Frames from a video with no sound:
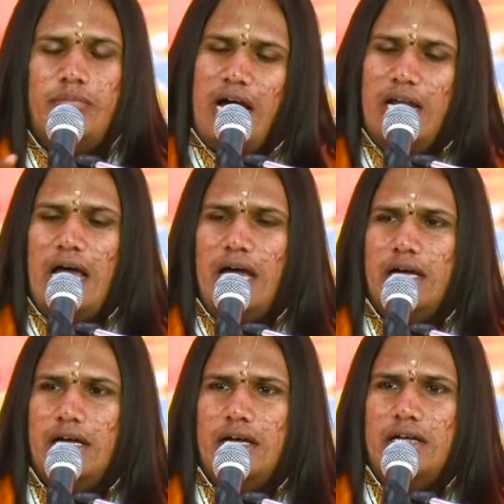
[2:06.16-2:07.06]
माला
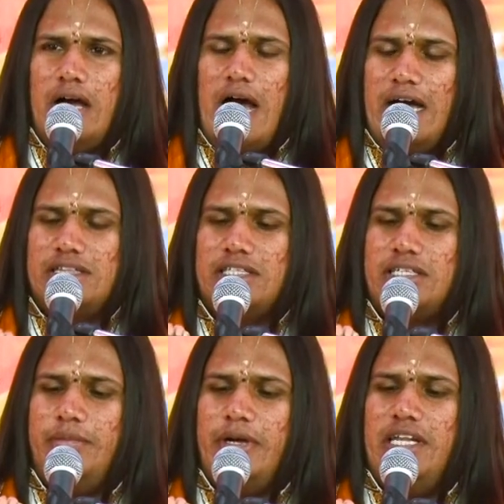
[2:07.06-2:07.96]
हाथ
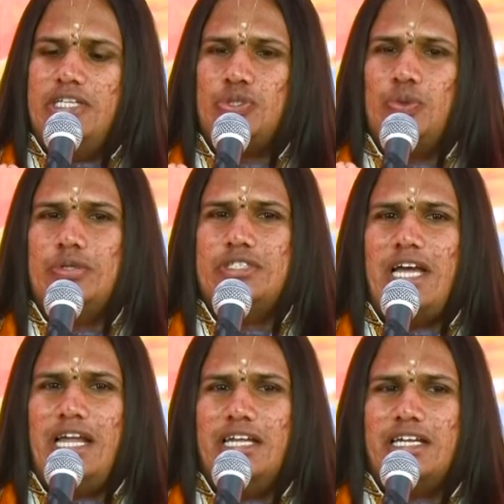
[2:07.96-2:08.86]
की भले छूट
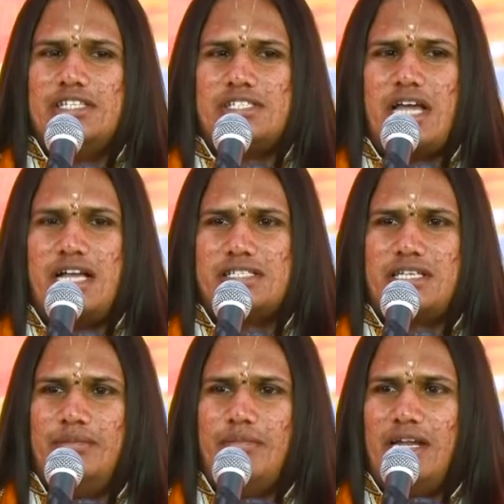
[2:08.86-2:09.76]
जाए लेकिन सांस
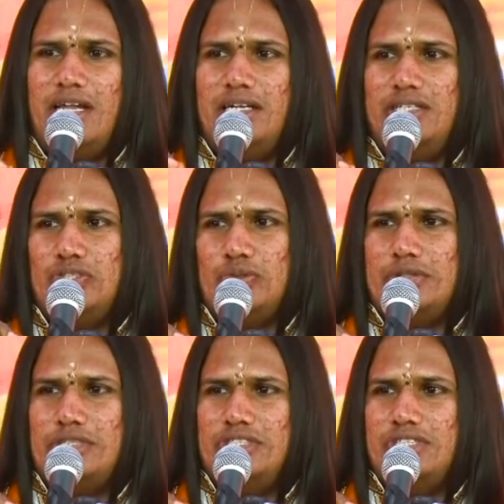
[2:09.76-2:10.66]
की माला नहीं
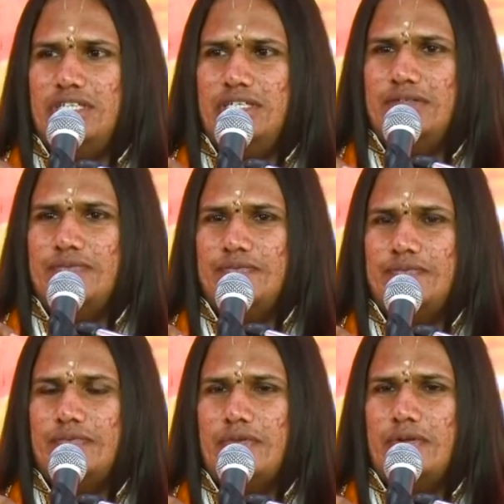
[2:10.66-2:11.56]
छूटनी
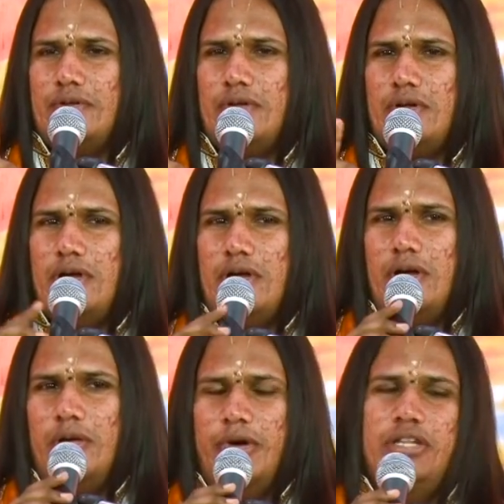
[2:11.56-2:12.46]

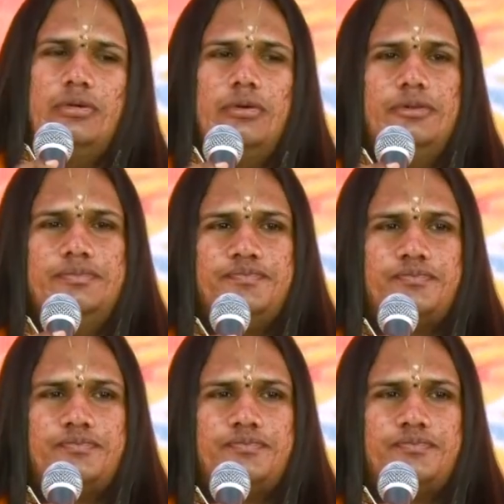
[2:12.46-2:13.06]
चाहिए बंधुओं